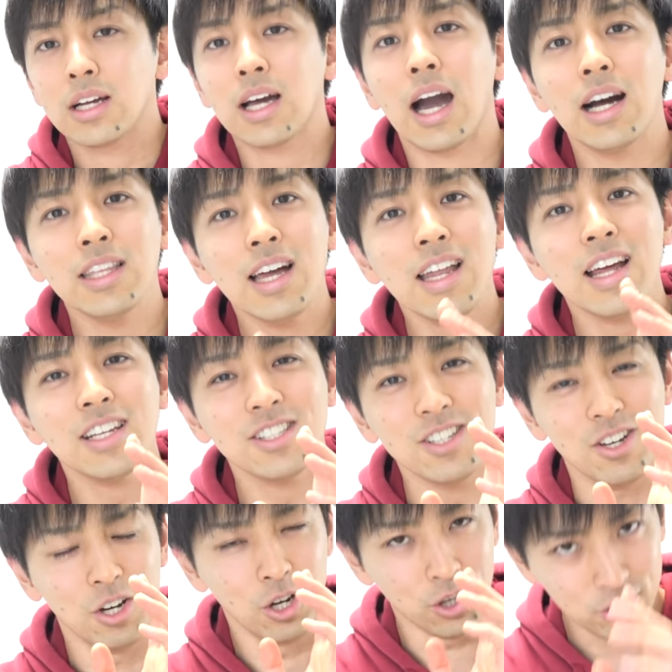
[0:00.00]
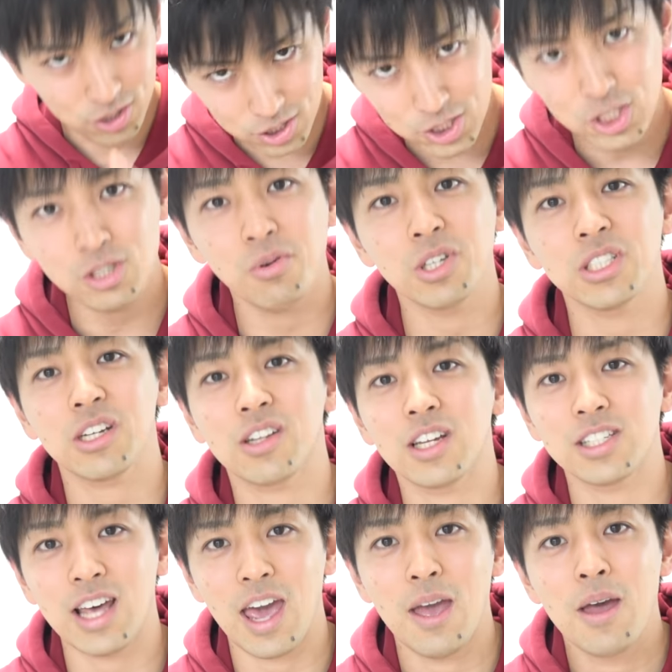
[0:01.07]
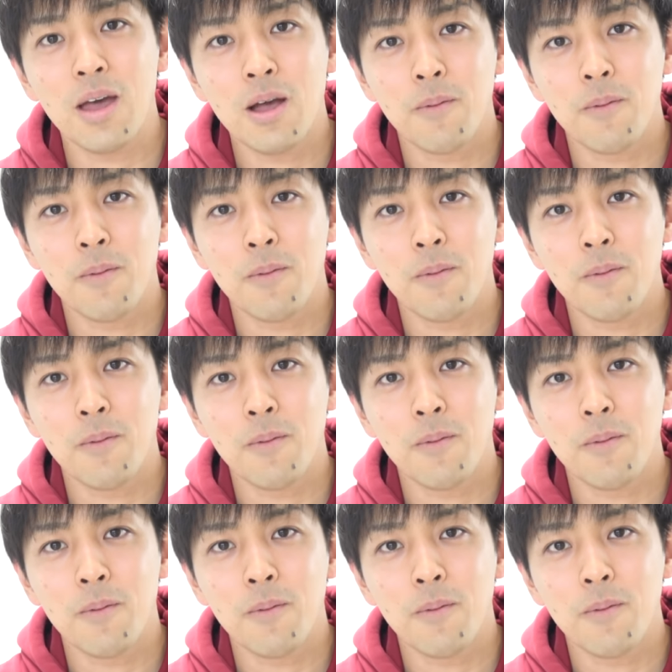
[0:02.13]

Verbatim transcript: 必ず復習をしてください。